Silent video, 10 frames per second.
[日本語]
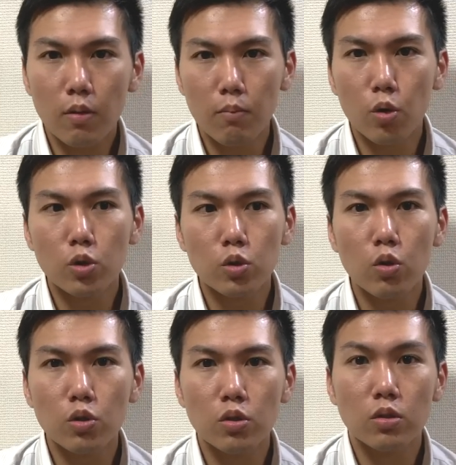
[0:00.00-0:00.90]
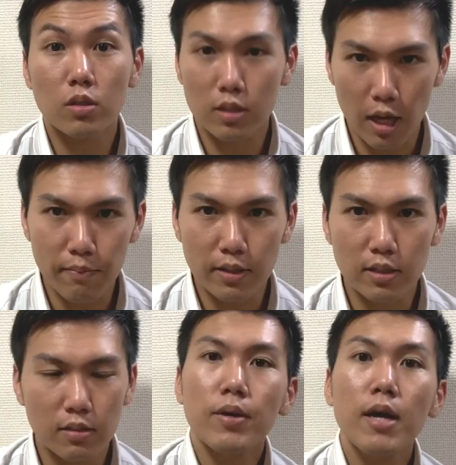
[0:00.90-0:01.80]
ものすごく使いま
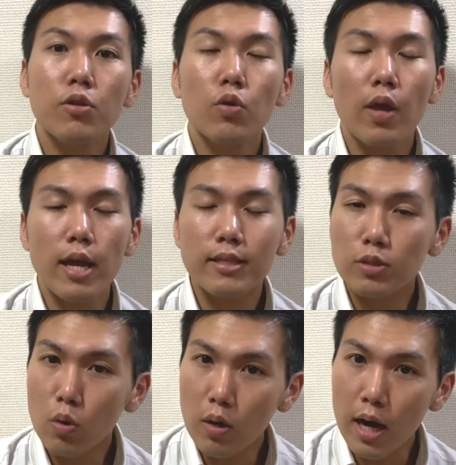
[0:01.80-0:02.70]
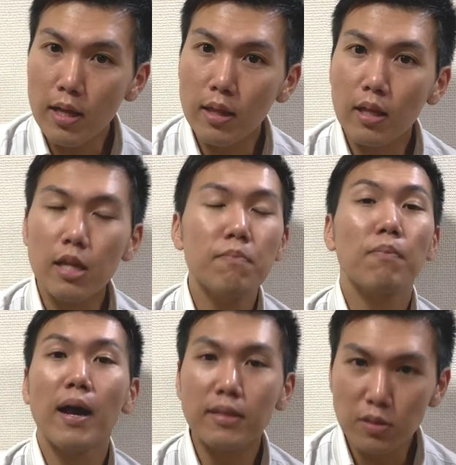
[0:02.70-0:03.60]
すピアノの演奏会だったり
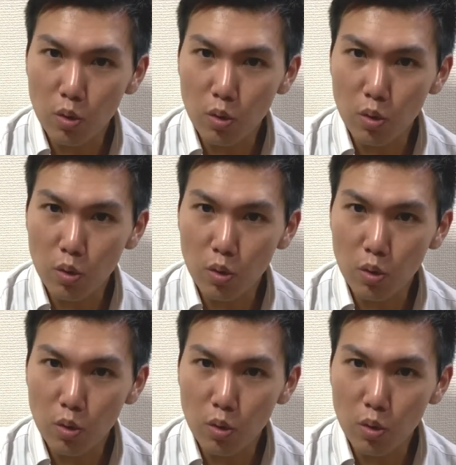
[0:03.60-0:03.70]
伴